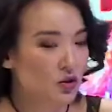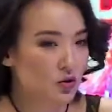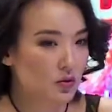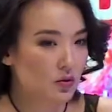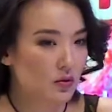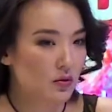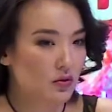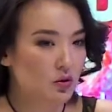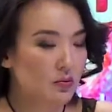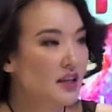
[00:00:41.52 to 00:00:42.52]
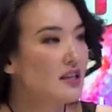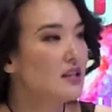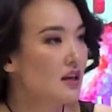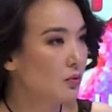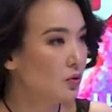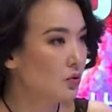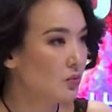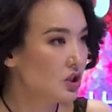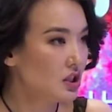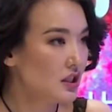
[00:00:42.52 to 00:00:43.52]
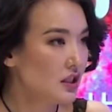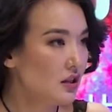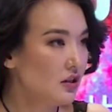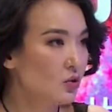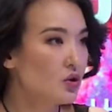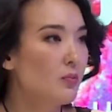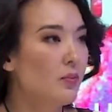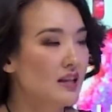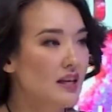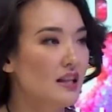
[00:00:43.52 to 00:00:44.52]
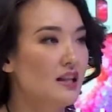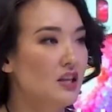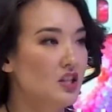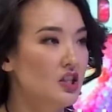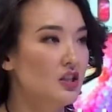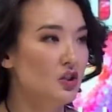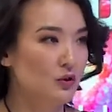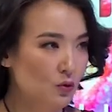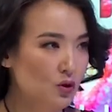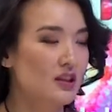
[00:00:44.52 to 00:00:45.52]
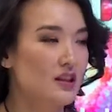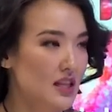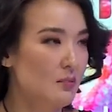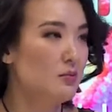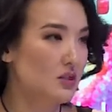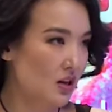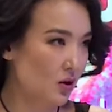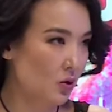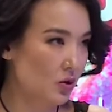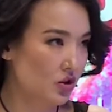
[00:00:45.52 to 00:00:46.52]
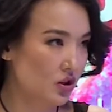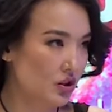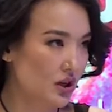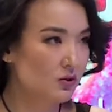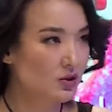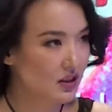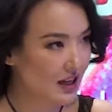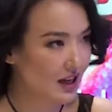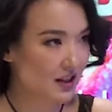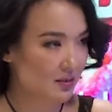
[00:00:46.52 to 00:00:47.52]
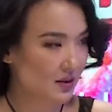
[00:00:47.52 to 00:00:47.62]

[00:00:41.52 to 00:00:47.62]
что чтобы найти работу мечты, нужно понять для начала, чего ты на самом деле хочешь. А вот как это